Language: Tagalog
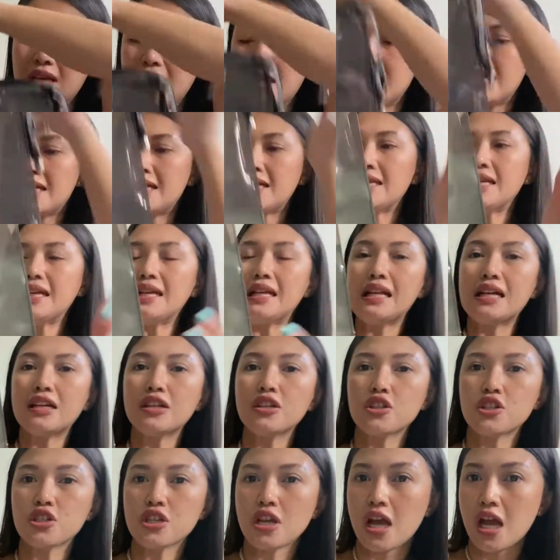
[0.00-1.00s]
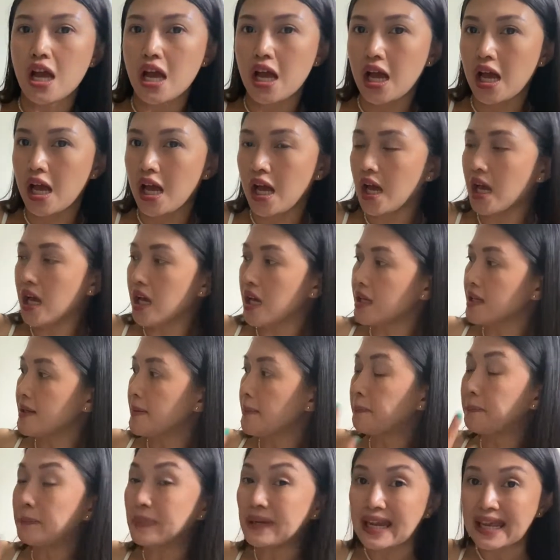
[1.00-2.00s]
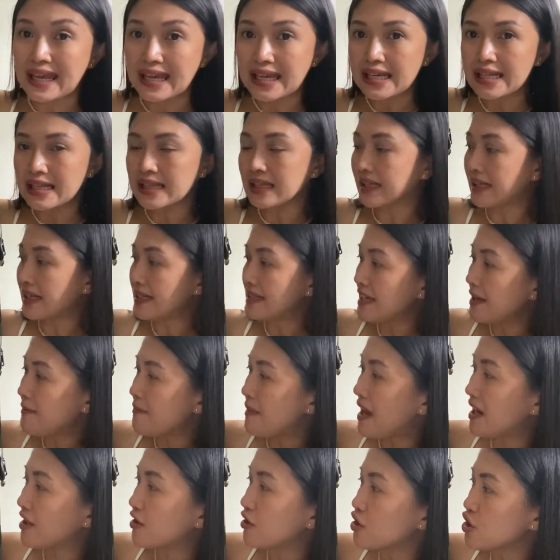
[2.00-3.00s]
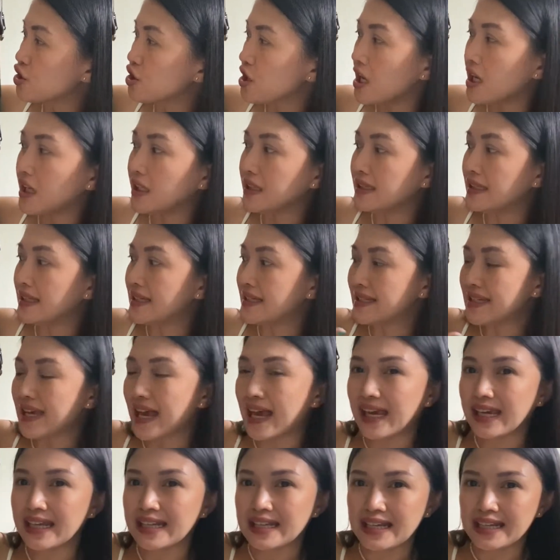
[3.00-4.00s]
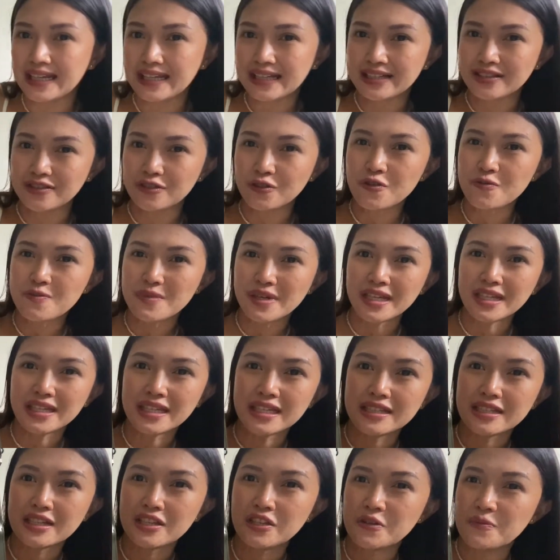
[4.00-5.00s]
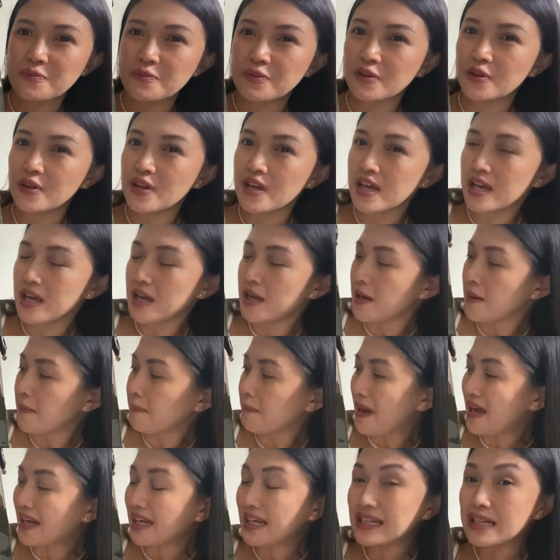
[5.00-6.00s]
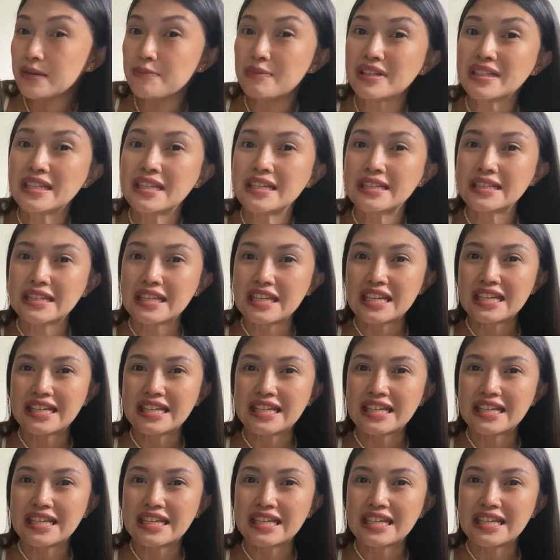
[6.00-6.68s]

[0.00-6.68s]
hindi lang siya plain kasi meron siyang design. Ayan, kung makikita niyo po, para naman hindi